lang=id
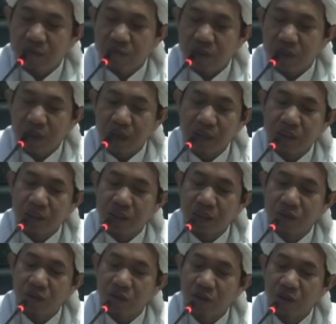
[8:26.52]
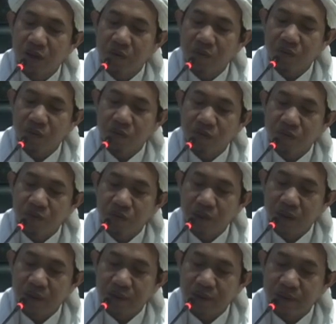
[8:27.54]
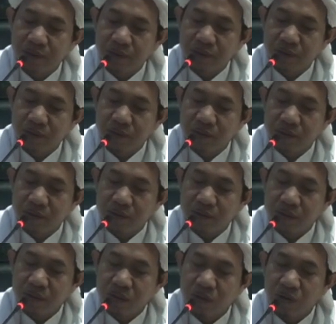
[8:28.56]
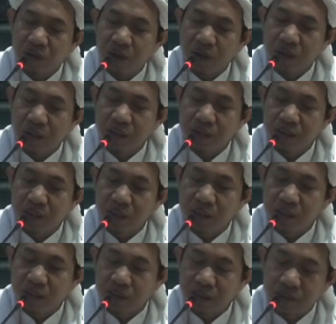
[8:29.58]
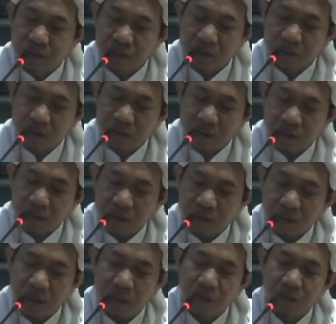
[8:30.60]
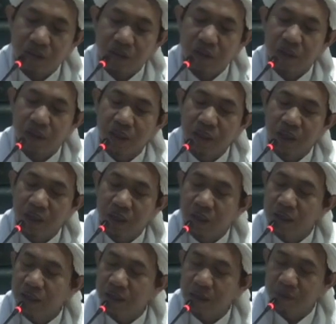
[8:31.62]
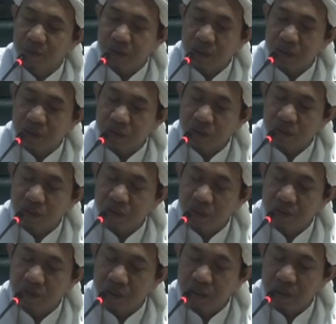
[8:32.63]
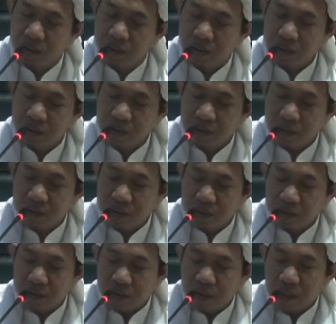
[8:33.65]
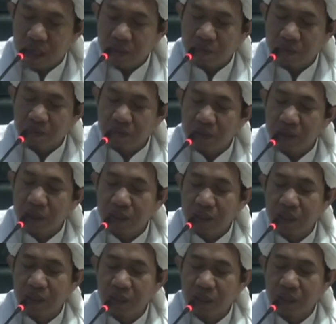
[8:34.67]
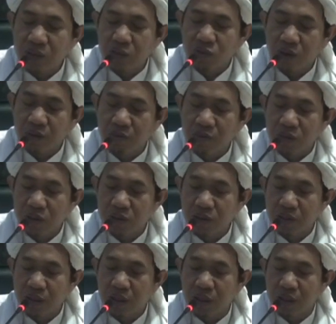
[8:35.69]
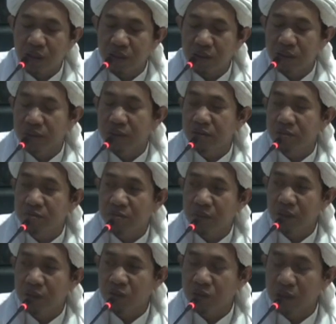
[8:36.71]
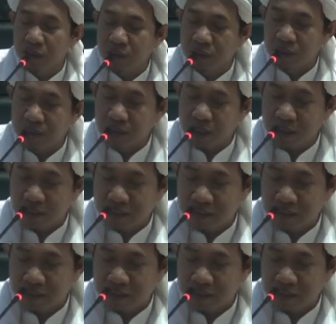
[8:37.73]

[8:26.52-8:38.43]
berkata seorang perempuan seorang istri yang saleha kepada suaminya apabila dia lihat suaminya sedang berduka cita